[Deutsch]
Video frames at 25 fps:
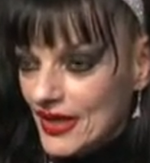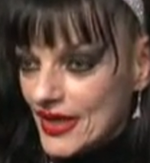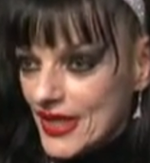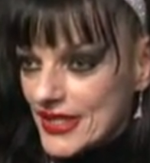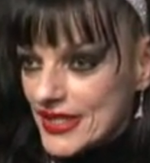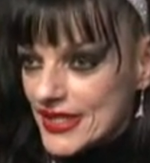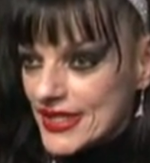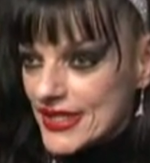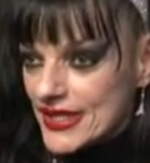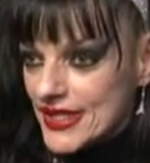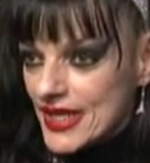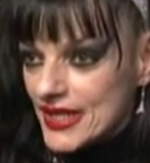
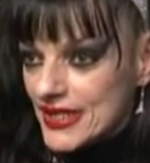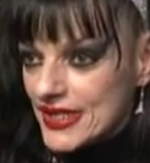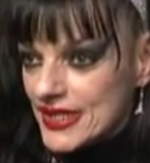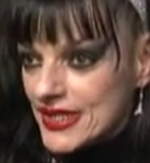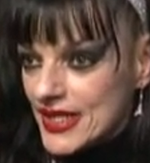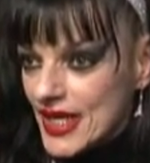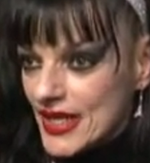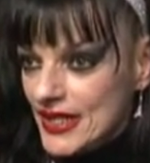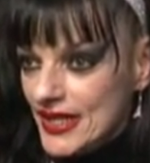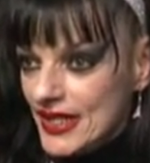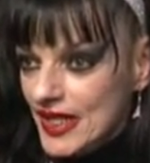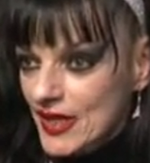Das Gesetz
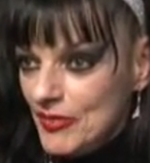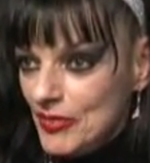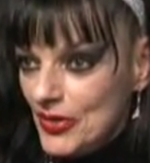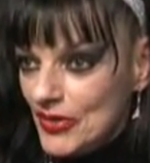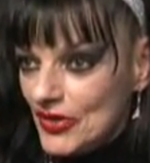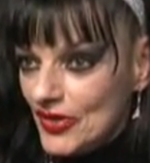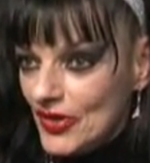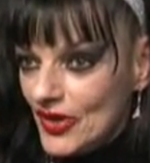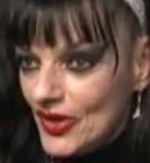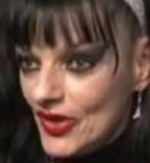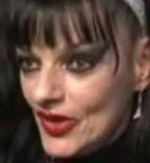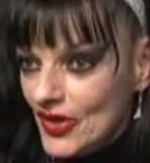der
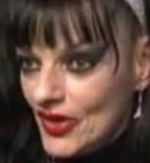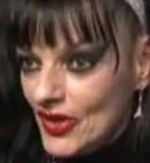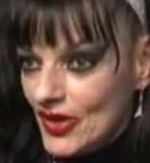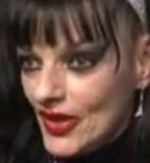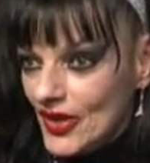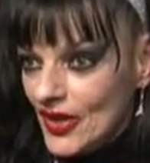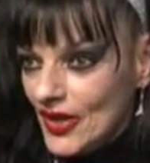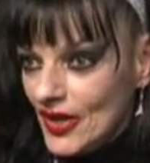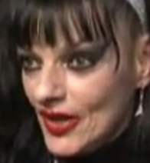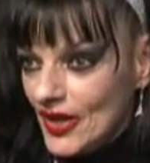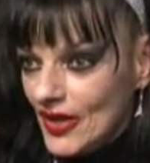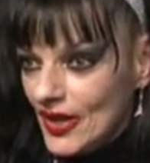Liebe
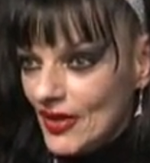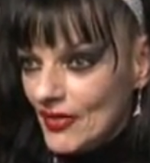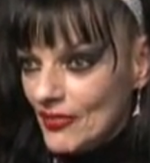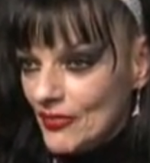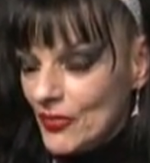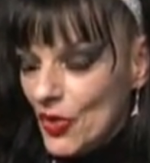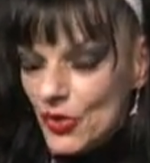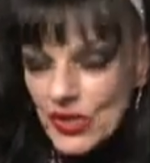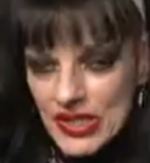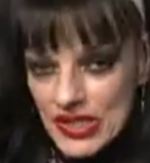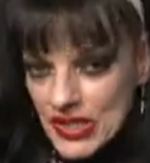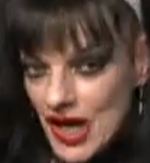
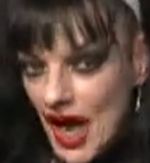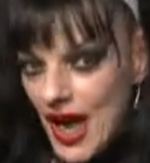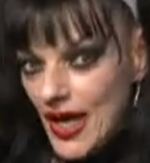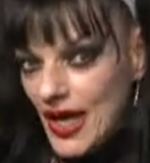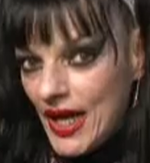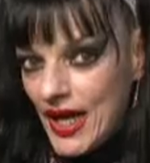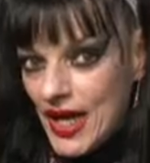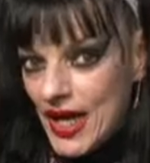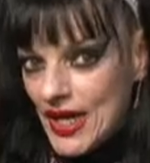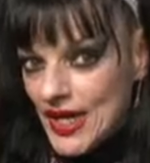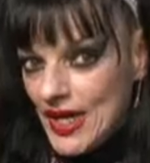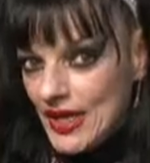muss
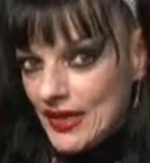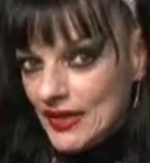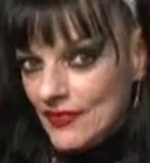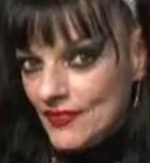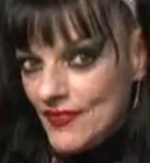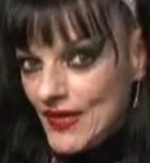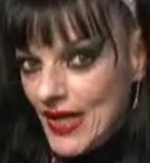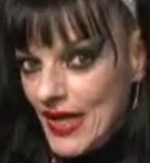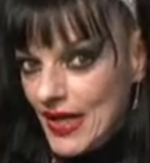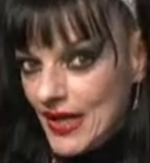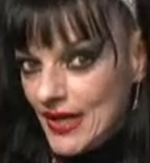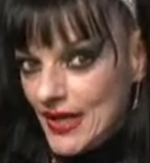
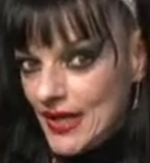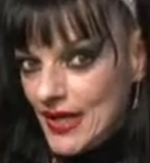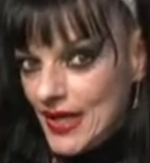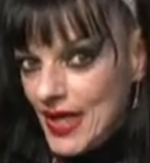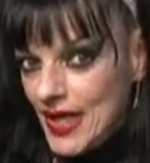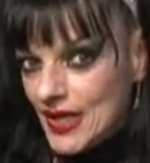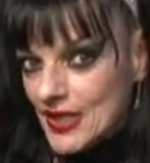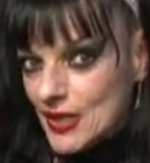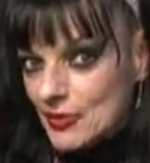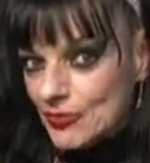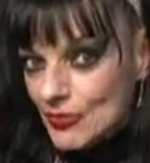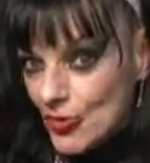eingehalten werden.
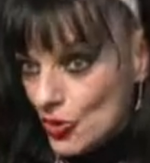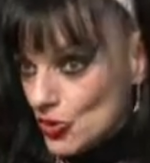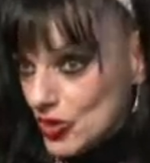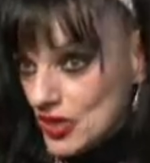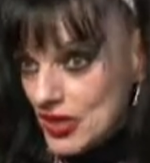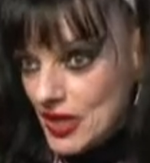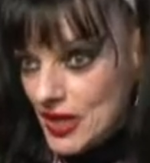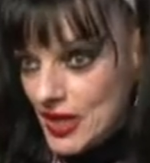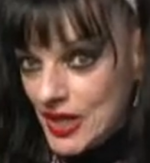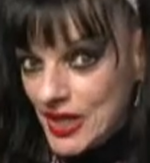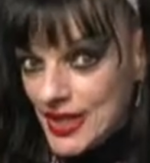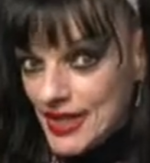Es
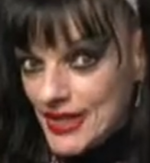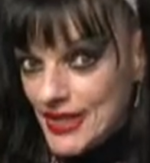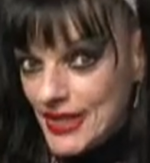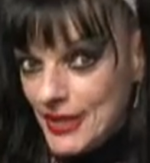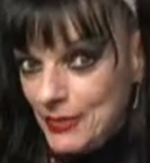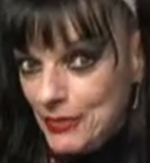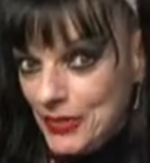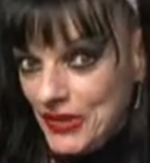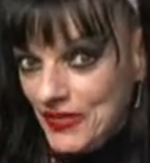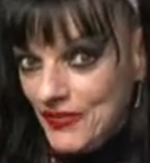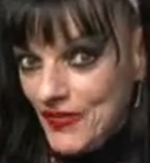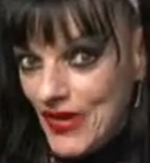muss sich
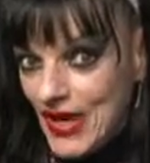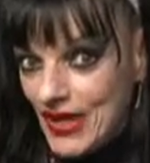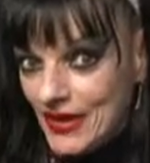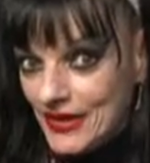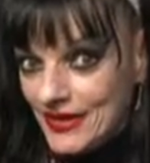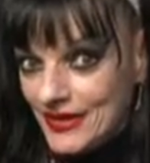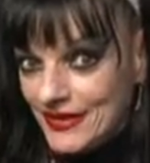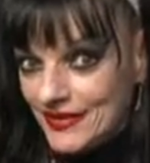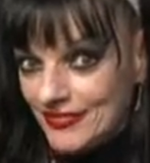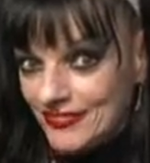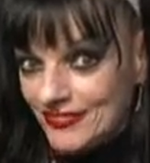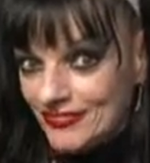geliebt
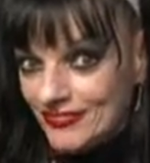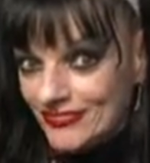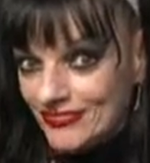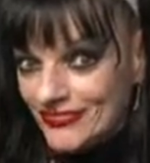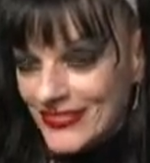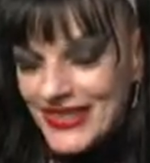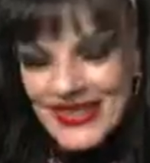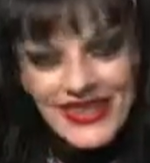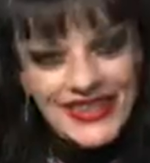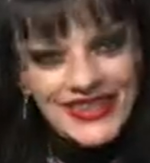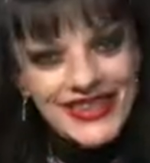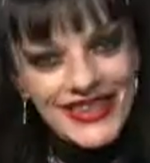werden.
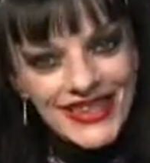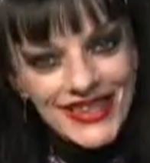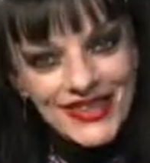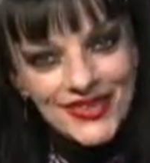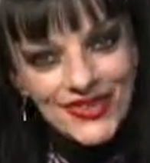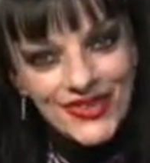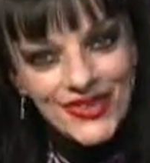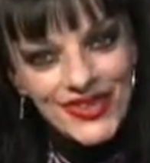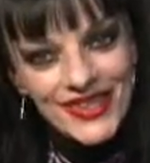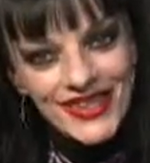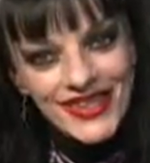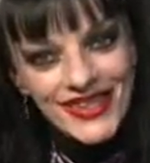Ist das nicht
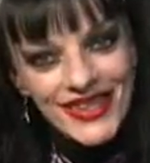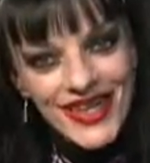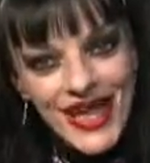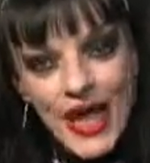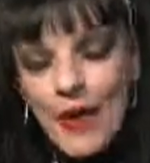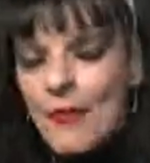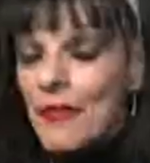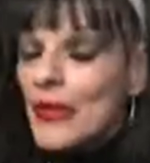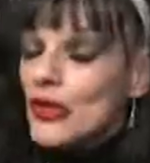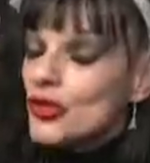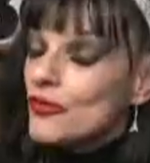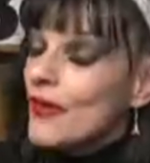toll?
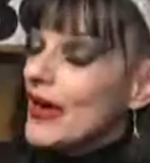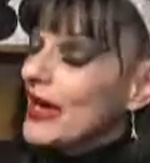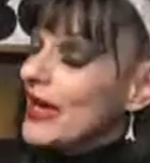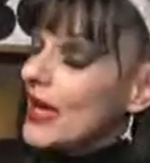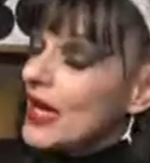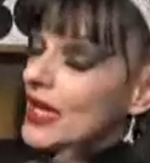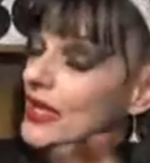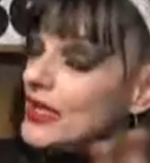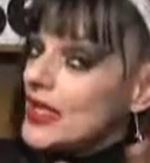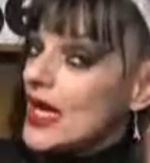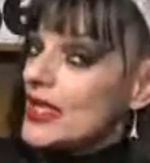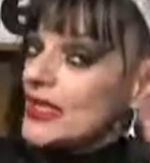Mensch, wenn
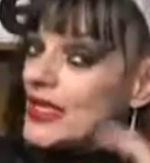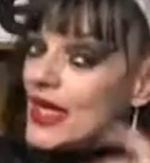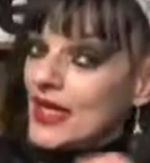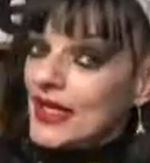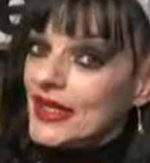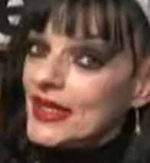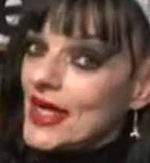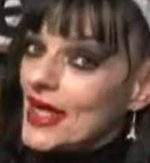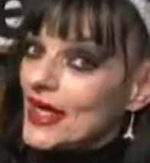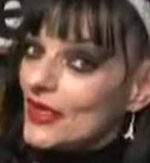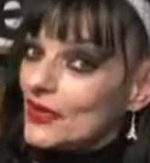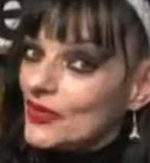ich der
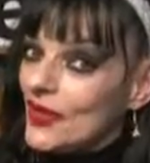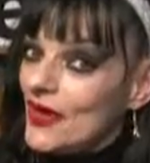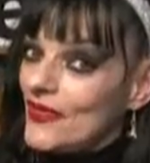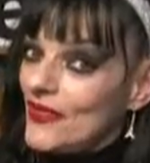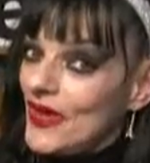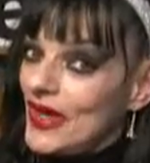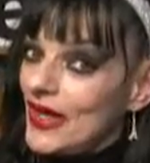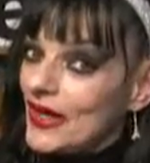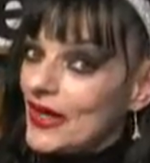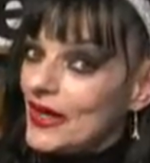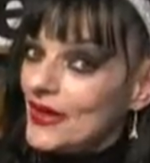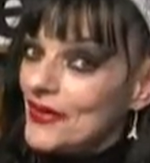Diktator
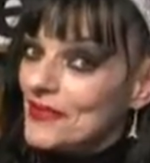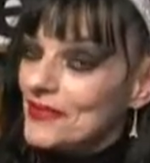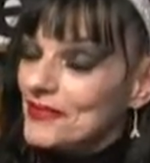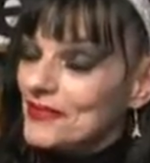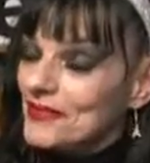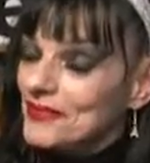wäre.